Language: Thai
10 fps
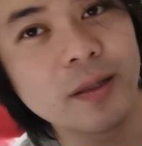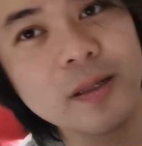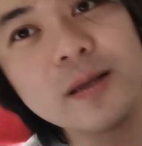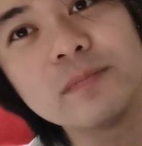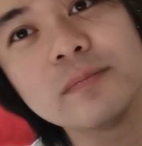
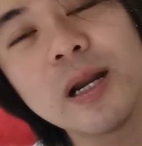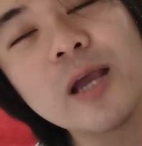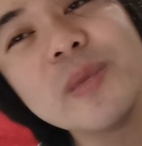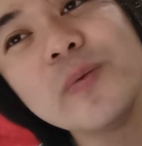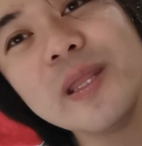ซึ่งมัน
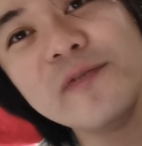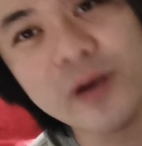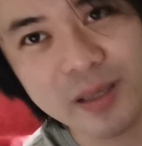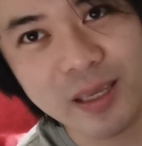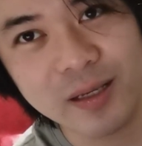ก็มีวิธี
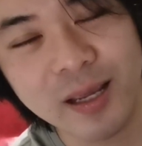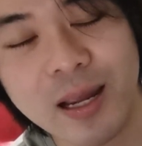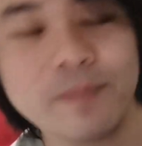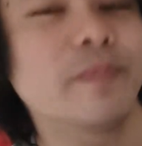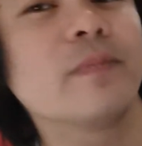ฝึกอีกนะ
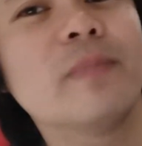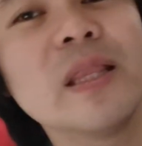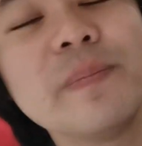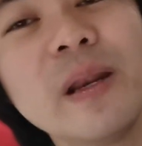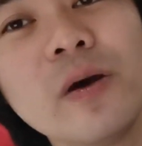ครับ มั
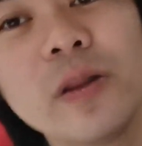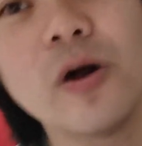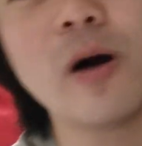นจะเป็นข้อส